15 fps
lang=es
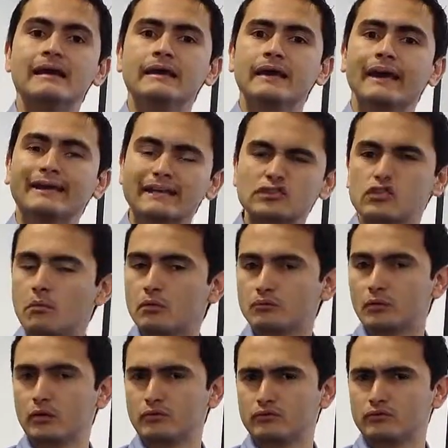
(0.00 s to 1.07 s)
en qué somos
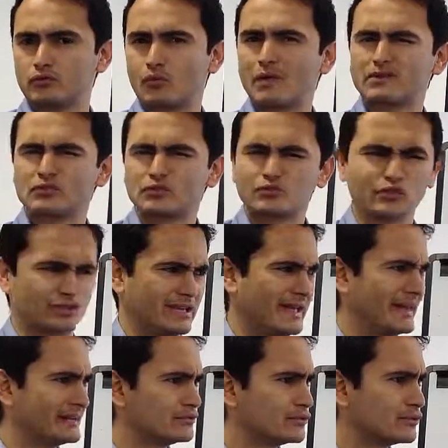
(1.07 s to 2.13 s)
buenos, cuáles son nuestros
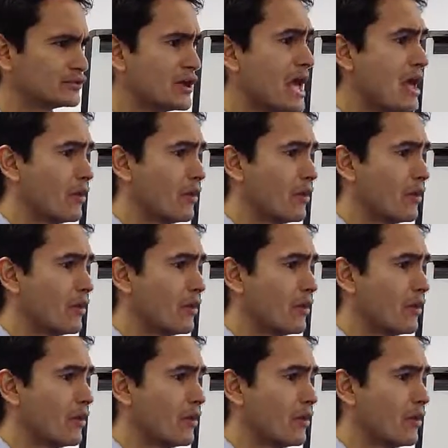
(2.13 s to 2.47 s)
talentos,